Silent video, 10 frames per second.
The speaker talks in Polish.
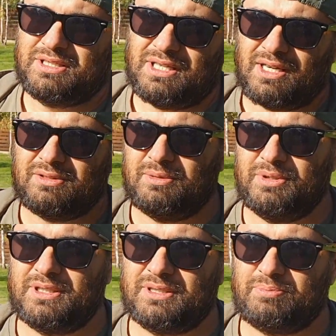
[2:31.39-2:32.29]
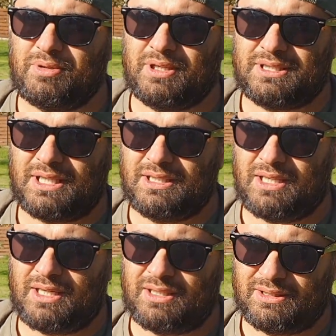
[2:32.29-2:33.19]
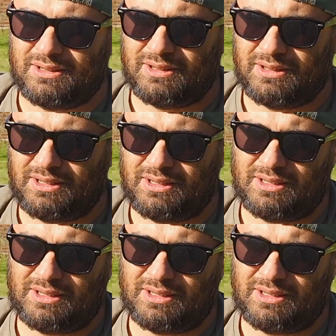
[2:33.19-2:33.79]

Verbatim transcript: Znalazłem ich z polecenia Y,